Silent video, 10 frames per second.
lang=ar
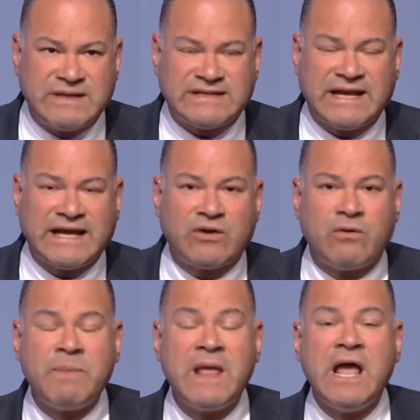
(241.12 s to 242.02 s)
وبسال
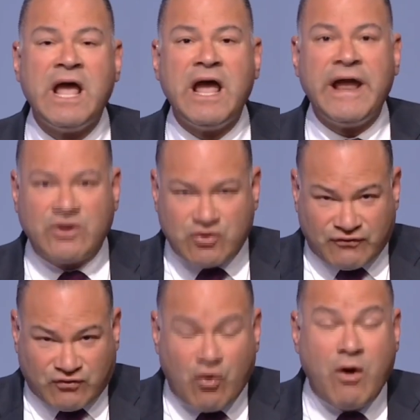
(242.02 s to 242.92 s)
لغيره انتوا
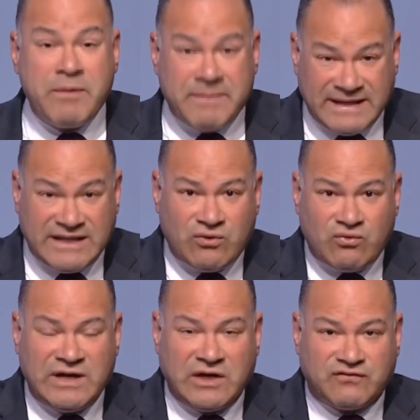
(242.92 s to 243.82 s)
شفتوه هو بيبيع
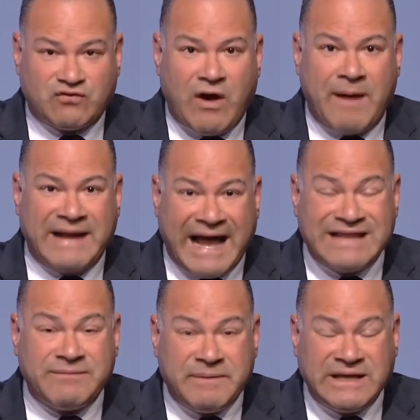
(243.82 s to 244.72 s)
دينه يعني شفتوه عامل
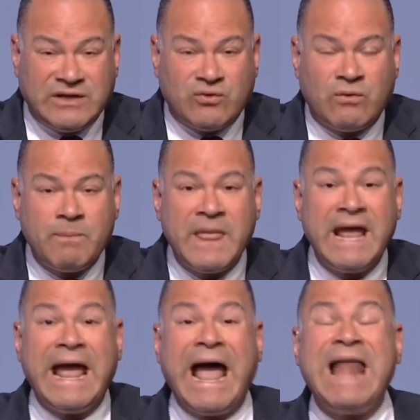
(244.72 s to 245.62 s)
عقد بيبيع دينه
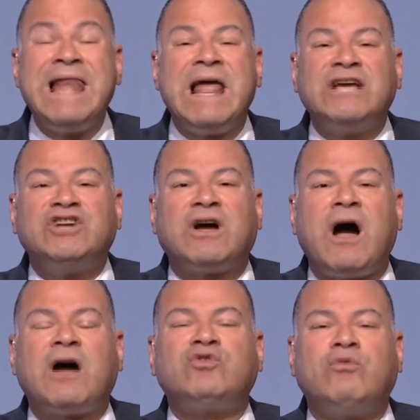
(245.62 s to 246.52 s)
هلا
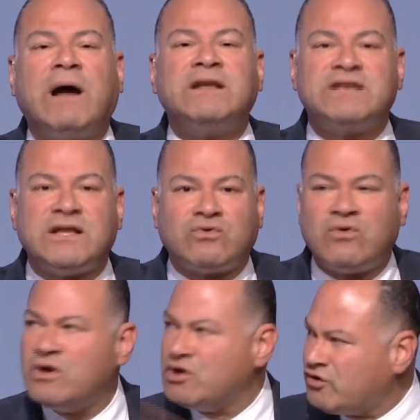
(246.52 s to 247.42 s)
شققتم عن
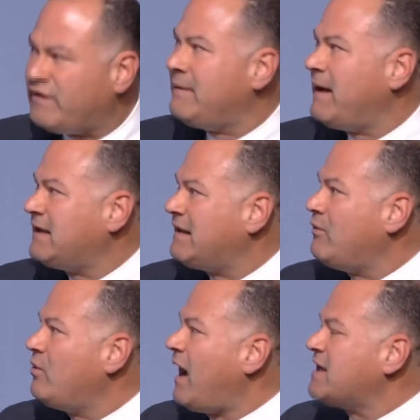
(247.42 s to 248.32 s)
صدره شوف اللي بعد كده
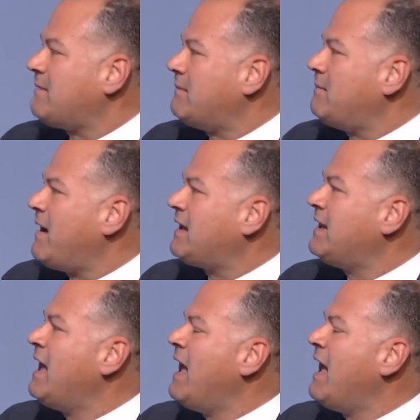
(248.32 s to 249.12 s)
بيقول عاصم عبد الماجد